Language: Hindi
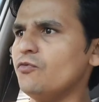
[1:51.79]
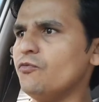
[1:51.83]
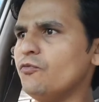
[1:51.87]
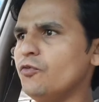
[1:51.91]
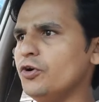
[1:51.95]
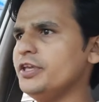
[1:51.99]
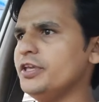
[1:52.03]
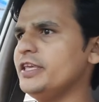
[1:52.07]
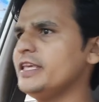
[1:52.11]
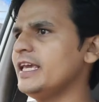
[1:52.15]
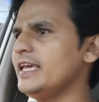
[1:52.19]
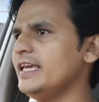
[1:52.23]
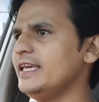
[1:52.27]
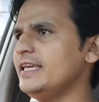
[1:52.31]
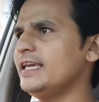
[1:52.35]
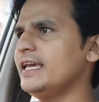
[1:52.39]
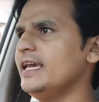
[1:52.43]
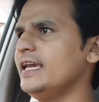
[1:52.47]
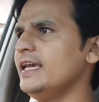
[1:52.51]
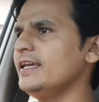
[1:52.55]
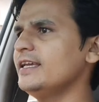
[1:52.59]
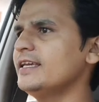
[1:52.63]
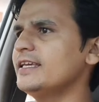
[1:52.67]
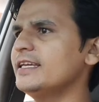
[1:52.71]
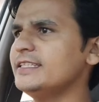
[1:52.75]
वो यही
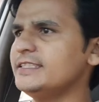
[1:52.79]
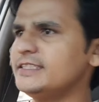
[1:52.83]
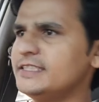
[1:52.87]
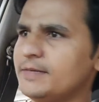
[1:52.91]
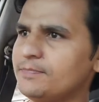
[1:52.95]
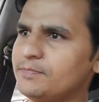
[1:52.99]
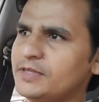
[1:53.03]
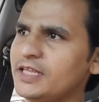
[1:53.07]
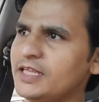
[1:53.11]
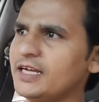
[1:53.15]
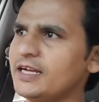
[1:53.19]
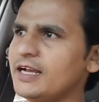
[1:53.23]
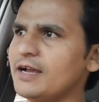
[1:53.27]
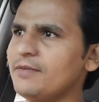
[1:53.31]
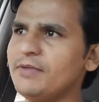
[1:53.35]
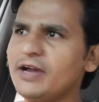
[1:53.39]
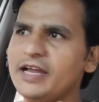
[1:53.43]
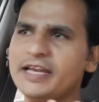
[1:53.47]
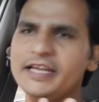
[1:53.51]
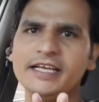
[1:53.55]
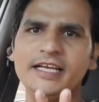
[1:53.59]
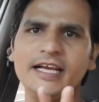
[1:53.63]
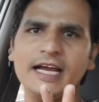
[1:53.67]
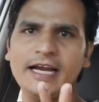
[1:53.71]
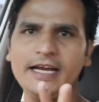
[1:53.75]
है कि जब तक
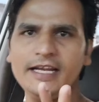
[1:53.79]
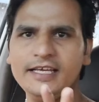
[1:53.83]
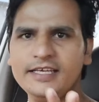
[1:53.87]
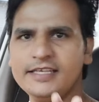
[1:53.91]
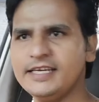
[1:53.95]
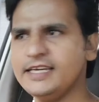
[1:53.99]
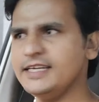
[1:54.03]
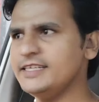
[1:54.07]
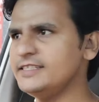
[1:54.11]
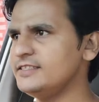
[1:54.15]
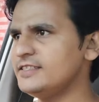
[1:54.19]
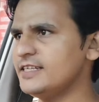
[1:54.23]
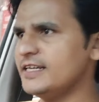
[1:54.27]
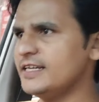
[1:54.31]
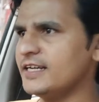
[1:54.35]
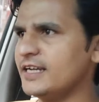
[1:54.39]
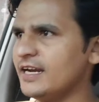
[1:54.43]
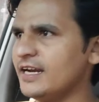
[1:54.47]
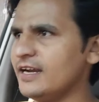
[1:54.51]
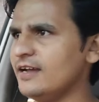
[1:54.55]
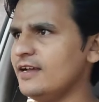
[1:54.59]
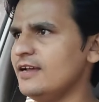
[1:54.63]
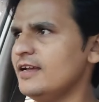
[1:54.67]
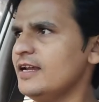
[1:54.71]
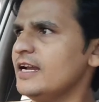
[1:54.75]
हमारी गाड़ी के इंजन
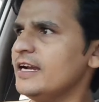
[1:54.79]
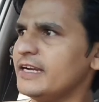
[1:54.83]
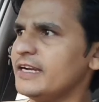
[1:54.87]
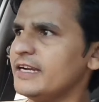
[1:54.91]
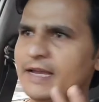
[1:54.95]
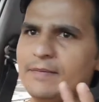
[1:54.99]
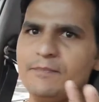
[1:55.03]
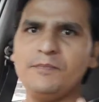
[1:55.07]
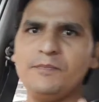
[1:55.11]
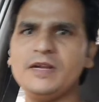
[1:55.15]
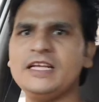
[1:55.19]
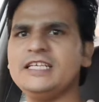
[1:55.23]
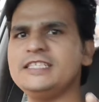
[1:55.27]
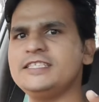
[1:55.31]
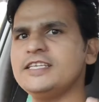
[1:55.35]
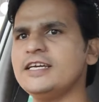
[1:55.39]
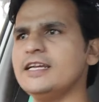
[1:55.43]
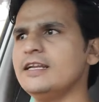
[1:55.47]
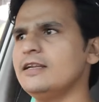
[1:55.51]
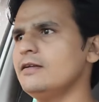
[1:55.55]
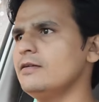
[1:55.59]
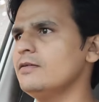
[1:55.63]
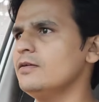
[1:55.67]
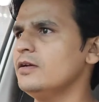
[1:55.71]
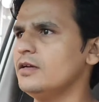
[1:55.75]
का
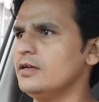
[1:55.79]
टेम्परेचर